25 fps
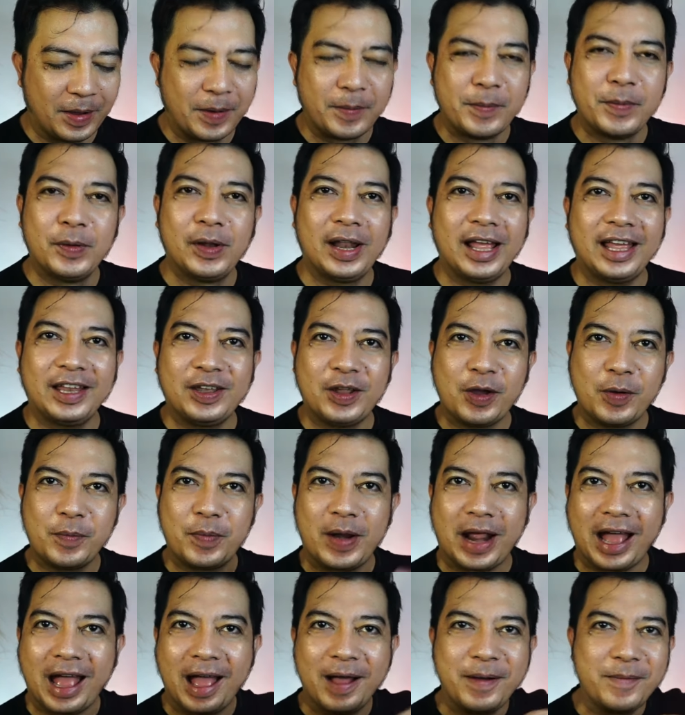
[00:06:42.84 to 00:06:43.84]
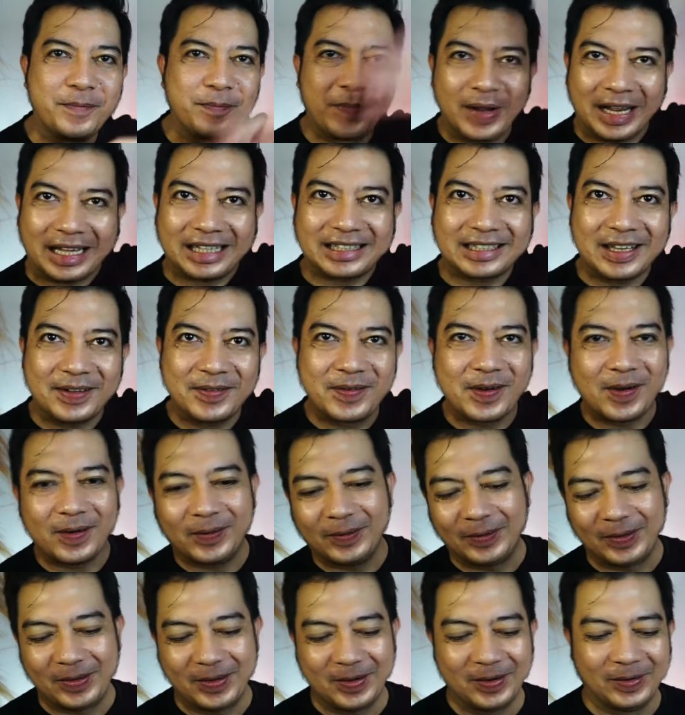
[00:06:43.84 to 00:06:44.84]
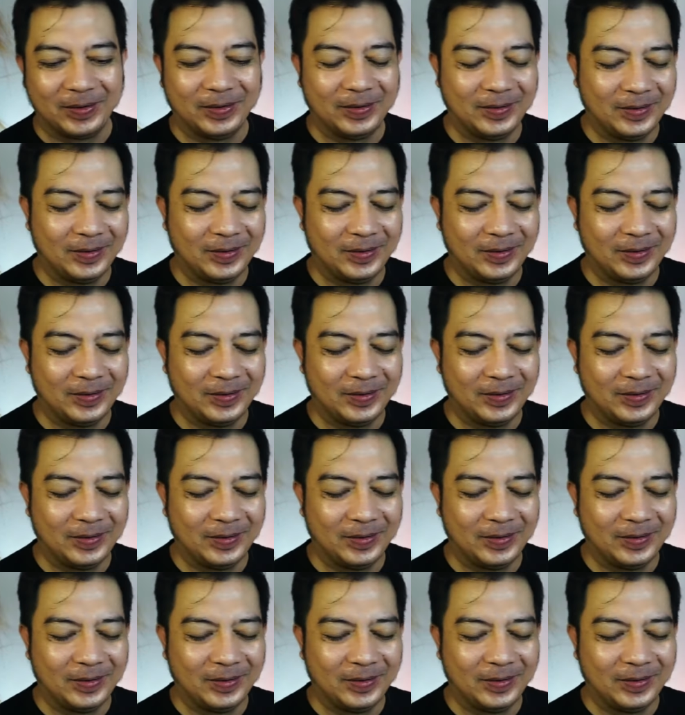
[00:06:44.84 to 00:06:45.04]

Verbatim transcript: mulai diobrak abrik sama onyo